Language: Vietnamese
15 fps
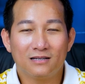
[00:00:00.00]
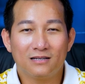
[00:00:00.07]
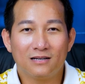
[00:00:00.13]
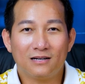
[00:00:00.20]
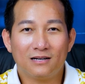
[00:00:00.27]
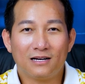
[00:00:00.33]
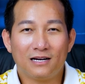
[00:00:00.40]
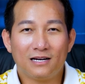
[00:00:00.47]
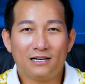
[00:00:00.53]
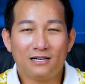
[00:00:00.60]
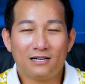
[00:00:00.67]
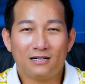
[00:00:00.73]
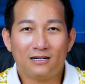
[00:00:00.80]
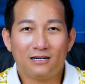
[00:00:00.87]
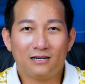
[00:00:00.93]
những cái
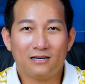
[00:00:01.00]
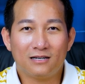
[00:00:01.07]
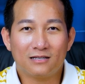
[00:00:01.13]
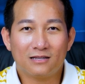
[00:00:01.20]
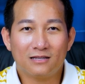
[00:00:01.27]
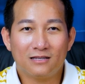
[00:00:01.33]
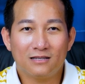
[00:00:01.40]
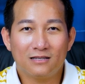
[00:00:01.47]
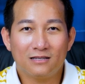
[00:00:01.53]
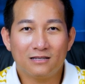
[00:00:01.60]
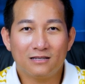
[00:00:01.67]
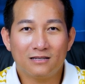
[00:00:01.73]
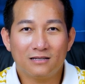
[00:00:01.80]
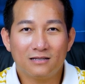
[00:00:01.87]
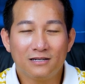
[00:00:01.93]
uh,
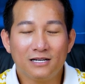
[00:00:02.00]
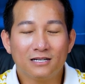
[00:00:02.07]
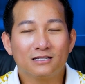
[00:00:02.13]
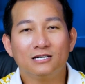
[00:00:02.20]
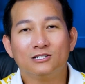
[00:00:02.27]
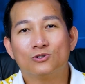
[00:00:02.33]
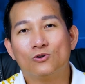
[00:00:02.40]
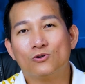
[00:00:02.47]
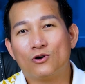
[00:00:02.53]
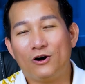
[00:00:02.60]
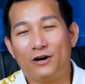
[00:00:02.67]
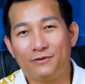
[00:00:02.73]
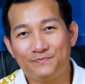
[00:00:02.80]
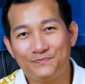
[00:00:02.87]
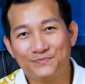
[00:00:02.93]
riêng tư của con